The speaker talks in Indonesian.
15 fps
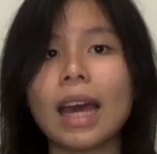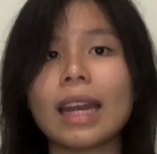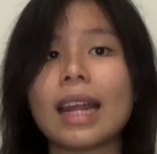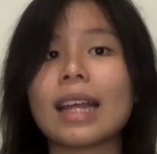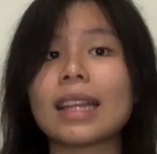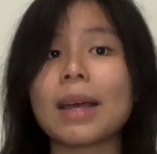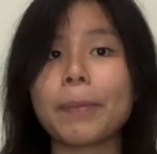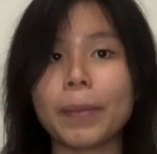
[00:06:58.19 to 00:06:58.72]
nah
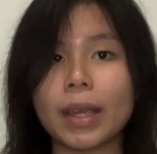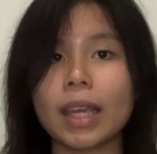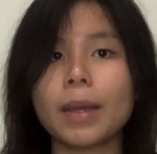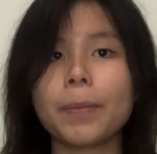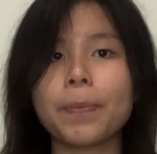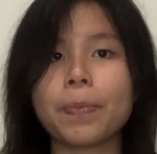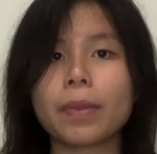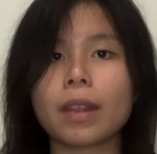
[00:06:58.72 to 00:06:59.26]
tapi
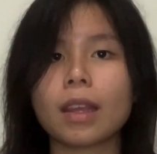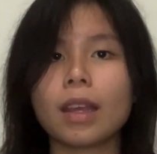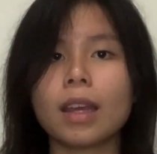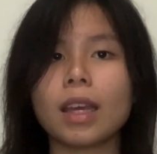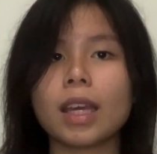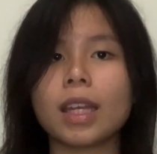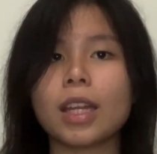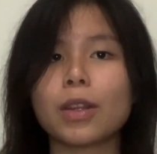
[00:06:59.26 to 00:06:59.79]

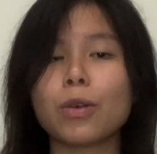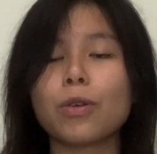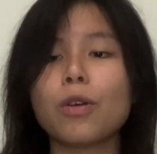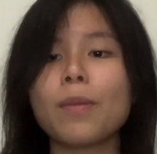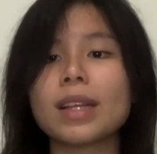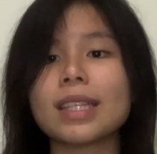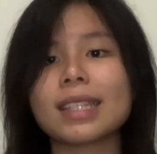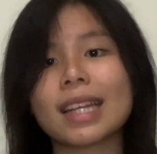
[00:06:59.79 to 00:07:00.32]
ini tuh gue
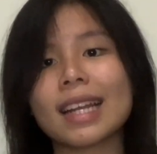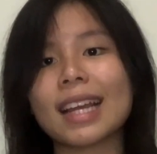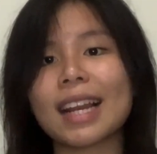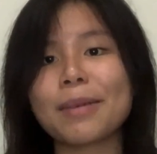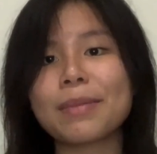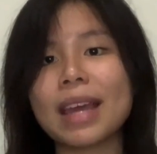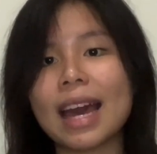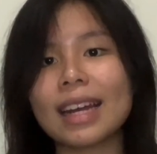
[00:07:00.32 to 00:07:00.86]
masih sering
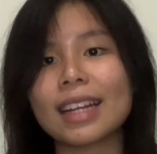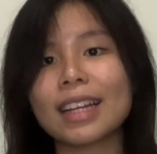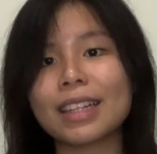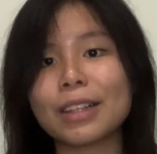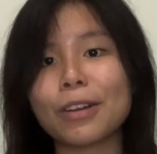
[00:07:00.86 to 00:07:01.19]
kelebihan gitu